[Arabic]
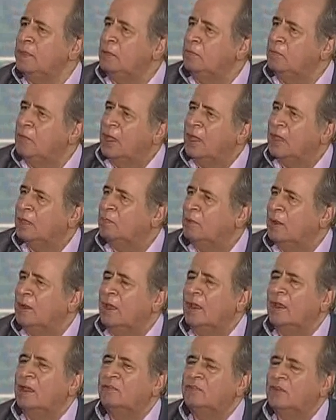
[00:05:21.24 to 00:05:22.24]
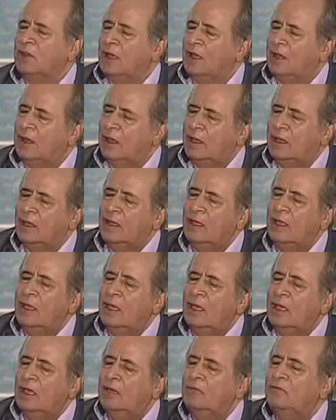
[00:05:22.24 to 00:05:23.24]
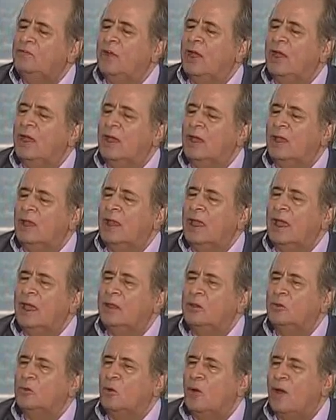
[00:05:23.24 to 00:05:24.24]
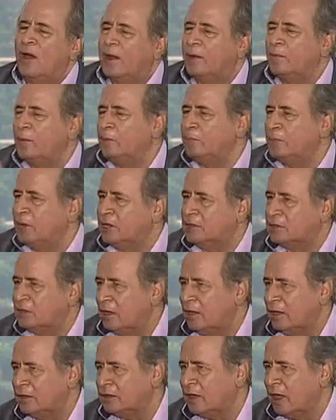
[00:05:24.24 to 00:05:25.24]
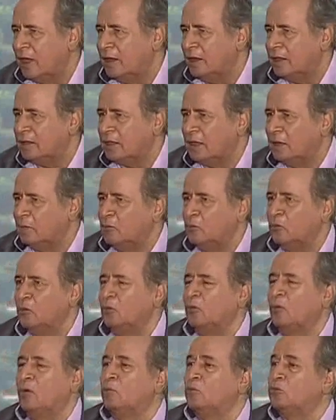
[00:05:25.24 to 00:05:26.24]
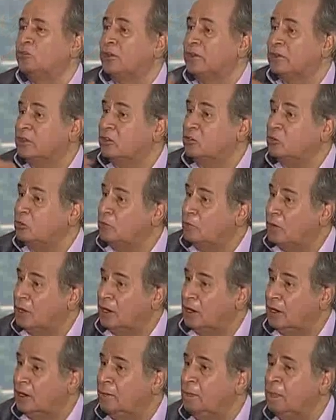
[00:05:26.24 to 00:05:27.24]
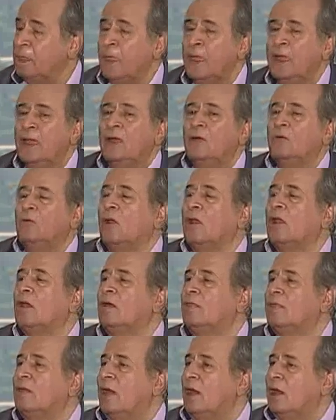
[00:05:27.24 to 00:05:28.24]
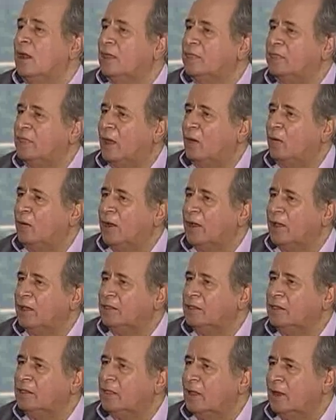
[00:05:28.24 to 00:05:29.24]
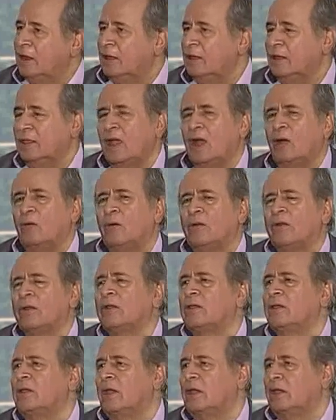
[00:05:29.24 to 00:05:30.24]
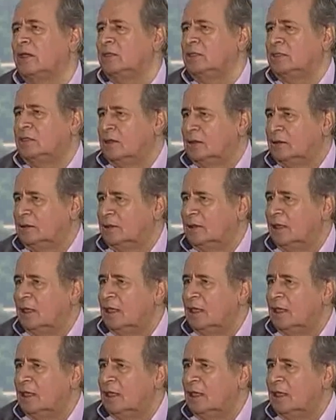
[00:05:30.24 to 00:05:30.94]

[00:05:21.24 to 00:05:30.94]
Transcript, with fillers: مئات بل آلاف الآلهة فلأنه هربا من اضطهاد كانت آمون ومطاردتهم ليه والقضاء على الدعوة الجديدة اللي هي دعوة راقية جدا